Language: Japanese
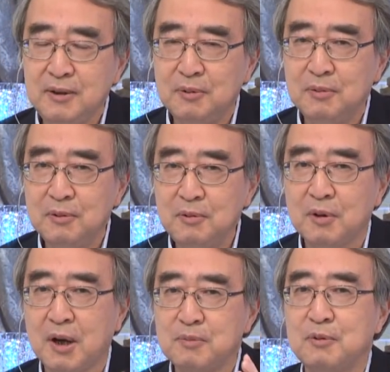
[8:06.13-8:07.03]
いところの
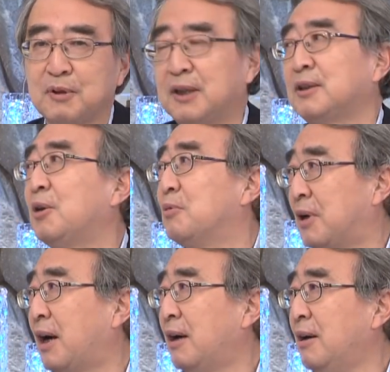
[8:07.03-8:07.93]
株を買った方
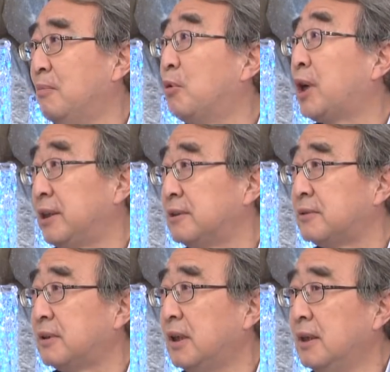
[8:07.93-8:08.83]
が儲かりやすい、